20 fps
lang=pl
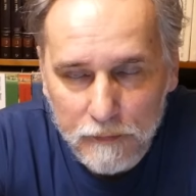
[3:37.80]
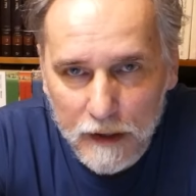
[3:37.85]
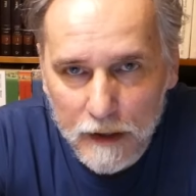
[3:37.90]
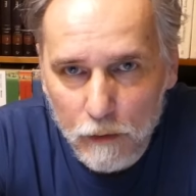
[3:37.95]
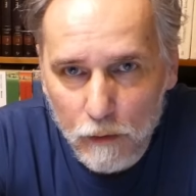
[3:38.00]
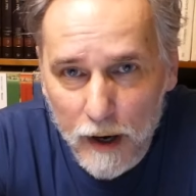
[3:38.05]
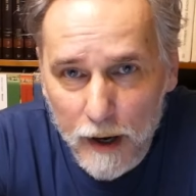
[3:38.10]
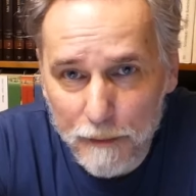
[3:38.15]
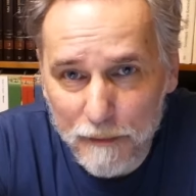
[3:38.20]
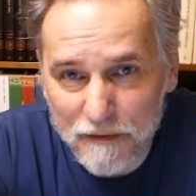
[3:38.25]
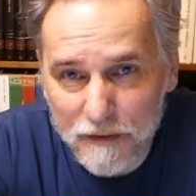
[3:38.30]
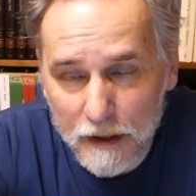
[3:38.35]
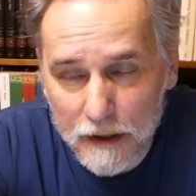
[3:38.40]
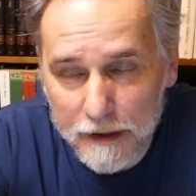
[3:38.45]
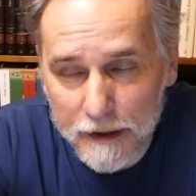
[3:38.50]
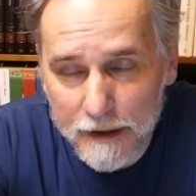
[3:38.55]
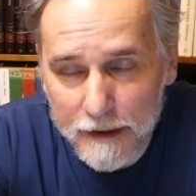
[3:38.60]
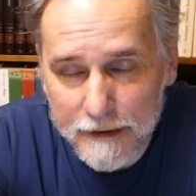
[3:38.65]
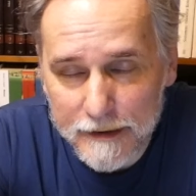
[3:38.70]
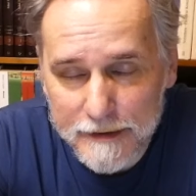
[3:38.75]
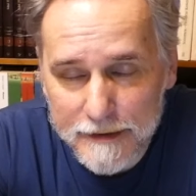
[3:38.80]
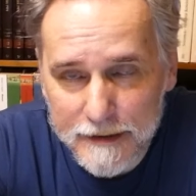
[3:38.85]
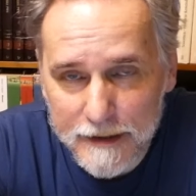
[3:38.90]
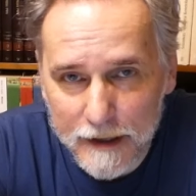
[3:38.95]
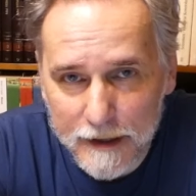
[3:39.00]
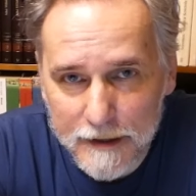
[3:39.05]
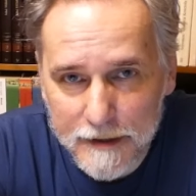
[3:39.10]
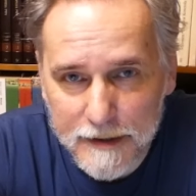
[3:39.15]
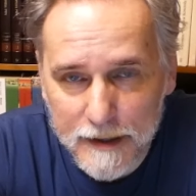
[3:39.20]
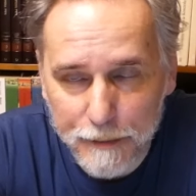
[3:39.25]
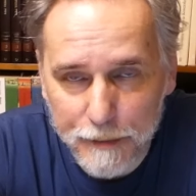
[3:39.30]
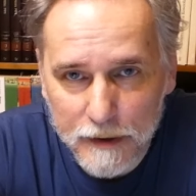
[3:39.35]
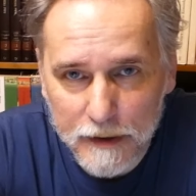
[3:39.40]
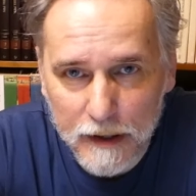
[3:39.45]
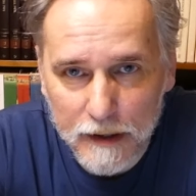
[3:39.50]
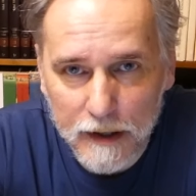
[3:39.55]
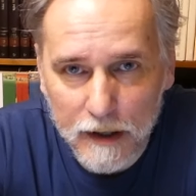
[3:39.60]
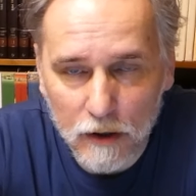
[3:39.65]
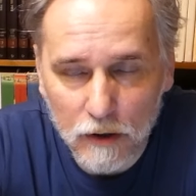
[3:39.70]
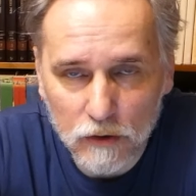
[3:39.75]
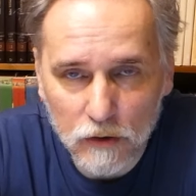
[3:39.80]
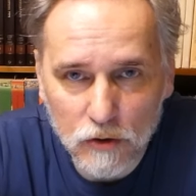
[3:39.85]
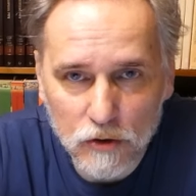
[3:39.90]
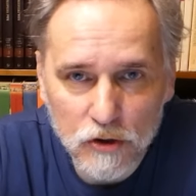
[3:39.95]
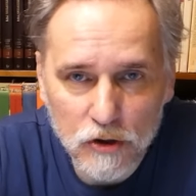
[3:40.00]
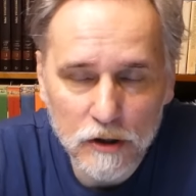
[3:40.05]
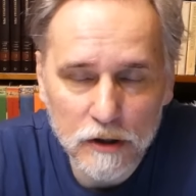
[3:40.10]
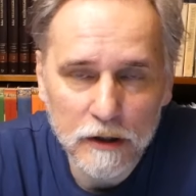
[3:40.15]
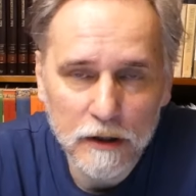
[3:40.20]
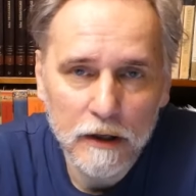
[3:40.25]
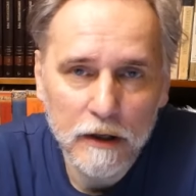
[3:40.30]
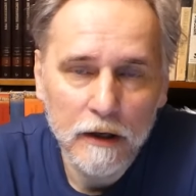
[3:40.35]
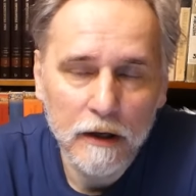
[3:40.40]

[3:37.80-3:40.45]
kłam, wielkie znaki zapytania o to, czy